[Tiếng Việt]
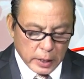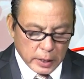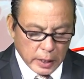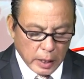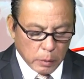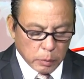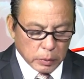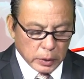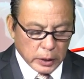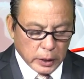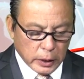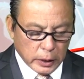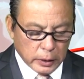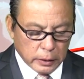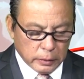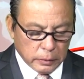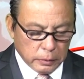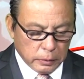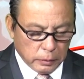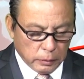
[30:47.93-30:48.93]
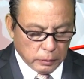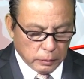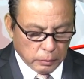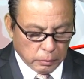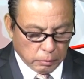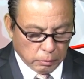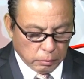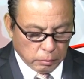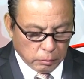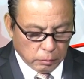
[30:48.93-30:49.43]
đọc được
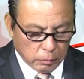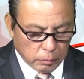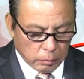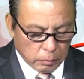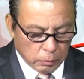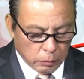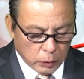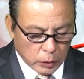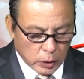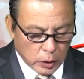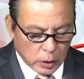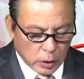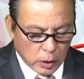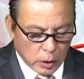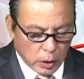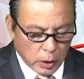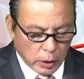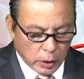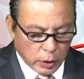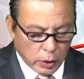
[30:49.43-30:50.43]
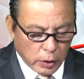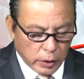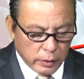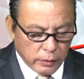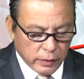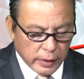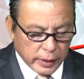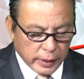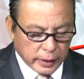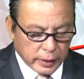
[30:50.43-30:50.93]
um, họ
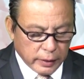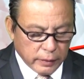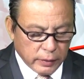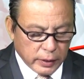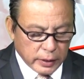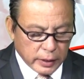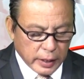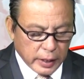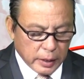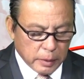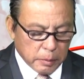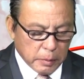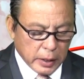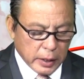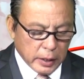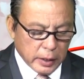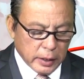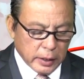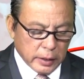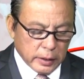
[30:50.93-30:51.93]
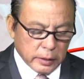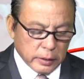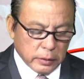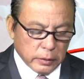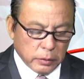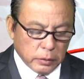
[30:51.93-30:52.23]
nói về cái vấn đề mà